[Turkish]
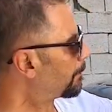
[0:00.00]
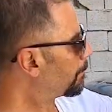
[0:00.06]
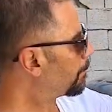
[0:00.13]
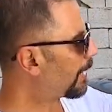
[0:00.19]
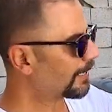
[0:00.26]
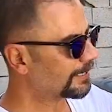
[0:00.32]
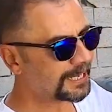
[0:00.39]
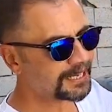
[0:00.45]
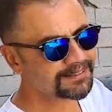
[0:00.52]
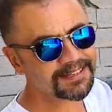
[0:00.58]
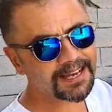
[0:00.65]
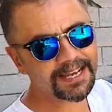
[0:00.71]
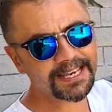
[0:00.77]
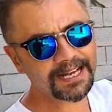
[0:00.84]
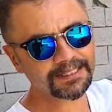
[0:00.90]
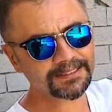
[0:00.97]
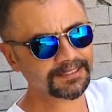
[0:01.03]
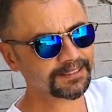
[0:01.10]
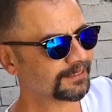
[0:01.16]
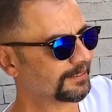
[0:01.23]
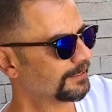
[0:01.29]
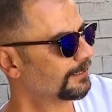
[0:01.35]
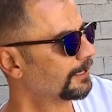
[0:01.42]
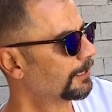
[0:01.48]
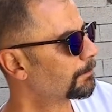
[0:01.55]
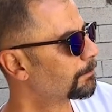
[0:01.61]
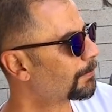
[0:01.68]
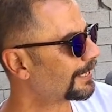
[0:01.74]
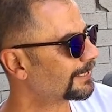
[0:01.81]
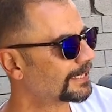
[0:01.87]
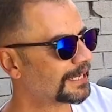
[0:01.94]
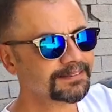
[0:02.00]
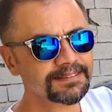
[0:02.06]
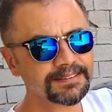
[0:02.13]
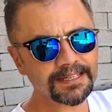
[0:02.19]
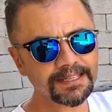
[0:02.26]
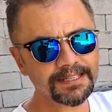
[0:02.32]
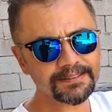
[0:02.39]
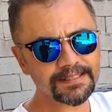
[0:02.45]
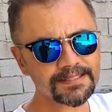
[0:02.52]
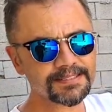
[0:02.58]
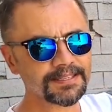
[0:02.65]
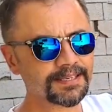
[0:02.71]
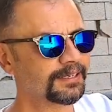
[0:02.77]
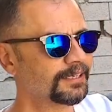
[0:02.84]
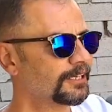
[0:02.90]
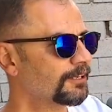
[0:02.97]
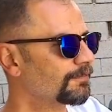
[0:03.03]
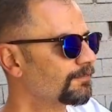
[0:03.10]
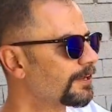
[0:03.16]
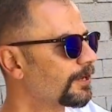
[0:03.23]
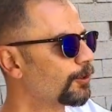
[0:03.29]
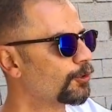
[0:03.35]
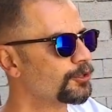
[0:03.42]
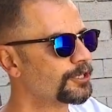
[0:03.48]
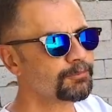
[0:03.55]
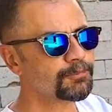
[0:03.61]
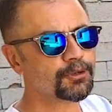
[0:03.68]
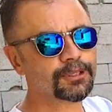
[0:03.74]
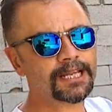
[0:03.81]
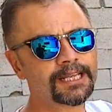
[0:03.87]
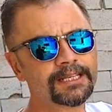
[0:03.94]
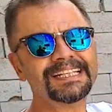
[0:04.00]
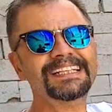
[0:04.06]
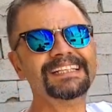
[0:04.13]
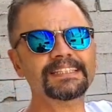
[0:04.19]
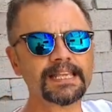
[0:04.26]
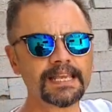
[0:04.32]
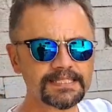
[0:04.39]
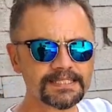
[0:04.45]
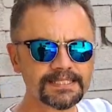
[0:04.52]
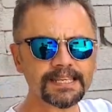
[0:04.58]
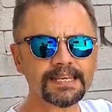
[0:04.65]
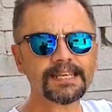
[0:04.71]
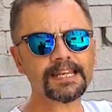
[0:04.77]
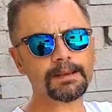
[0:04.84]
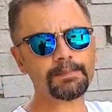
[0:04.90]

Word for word: bağlantı ayakları, bağlantı kalitesi ve önemli olan testleriyle